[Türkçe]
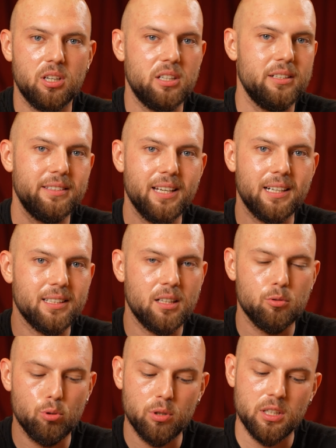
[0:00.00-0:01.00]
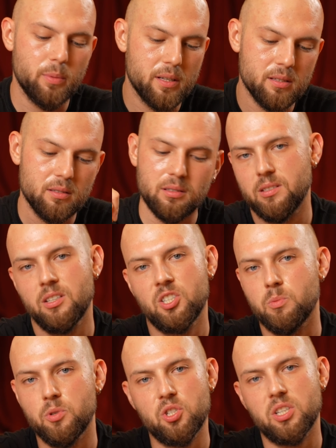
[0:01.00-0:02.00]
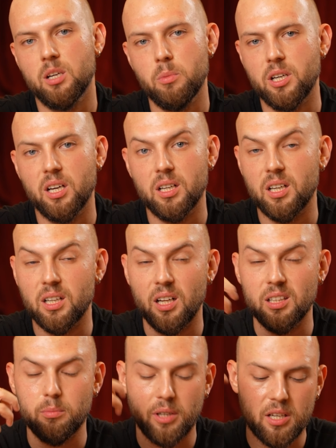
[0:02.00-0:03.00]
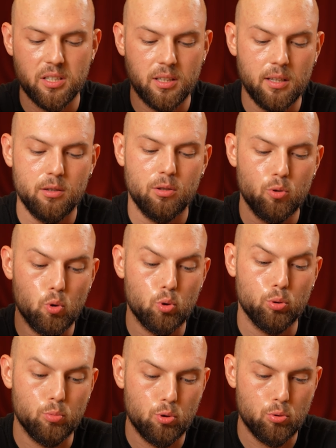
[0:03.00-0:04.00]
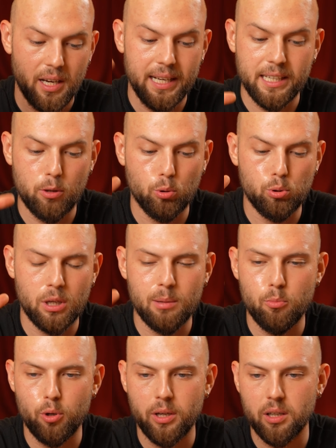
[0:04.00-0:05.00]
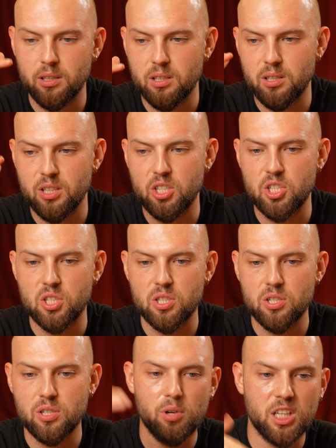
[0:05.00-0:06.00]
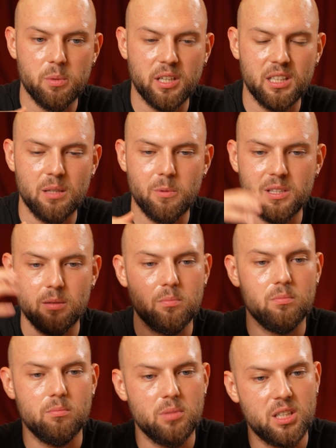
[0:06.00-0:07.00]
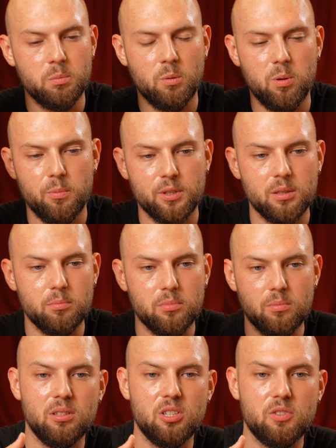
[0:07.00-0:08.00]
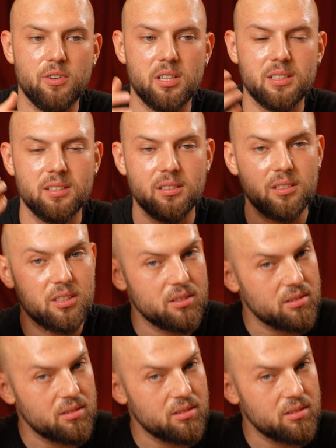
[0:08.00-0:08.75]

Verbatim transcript: kriterden dolayı ben saçımı çıkarma kararı aldım. Gerçekten yorulmuştum. Hele ki o dönem böyle iş, bakıma gidemedim, bakım yapamadım, iş vardı,